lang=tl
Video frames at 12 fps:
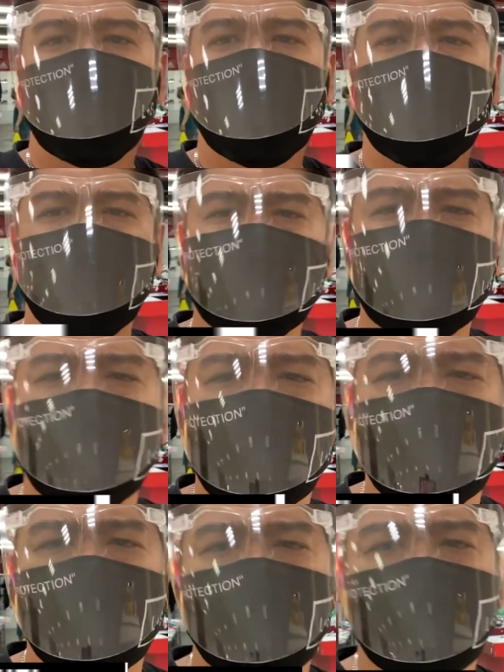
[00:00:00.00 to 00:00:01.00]
What's up,
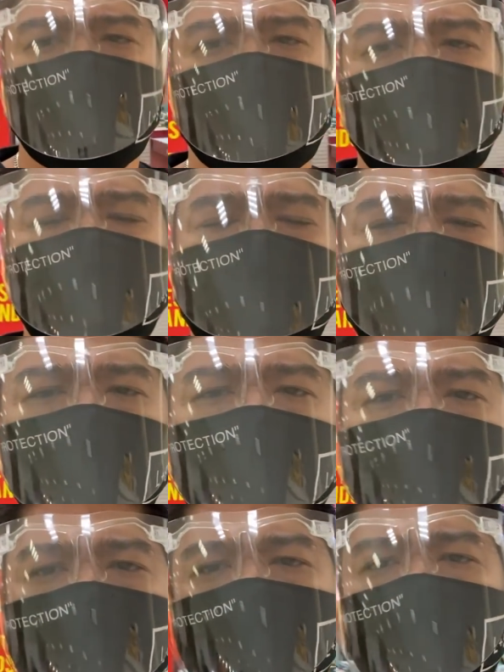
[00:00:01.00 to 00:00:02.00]
Alonex from Manuel
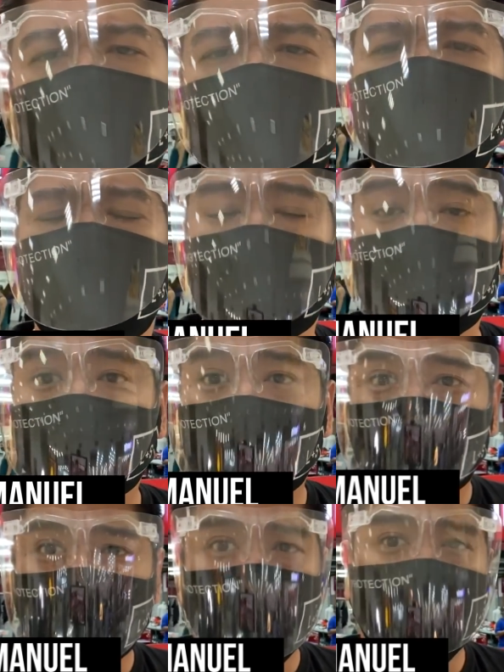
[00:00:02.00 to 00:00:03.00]
here and welcome to
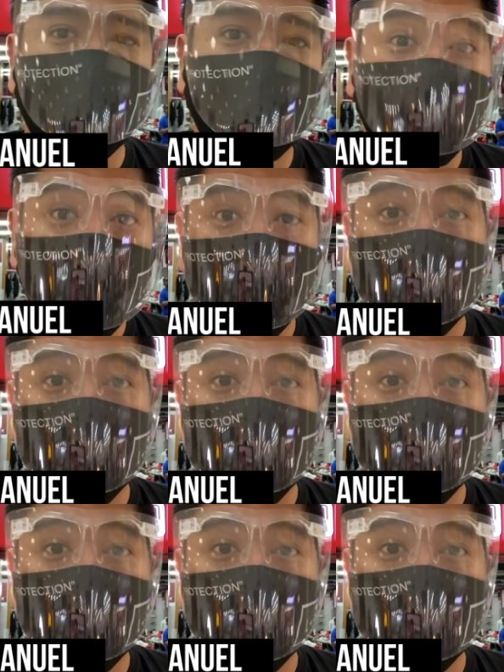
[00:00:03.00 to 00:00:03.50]
another video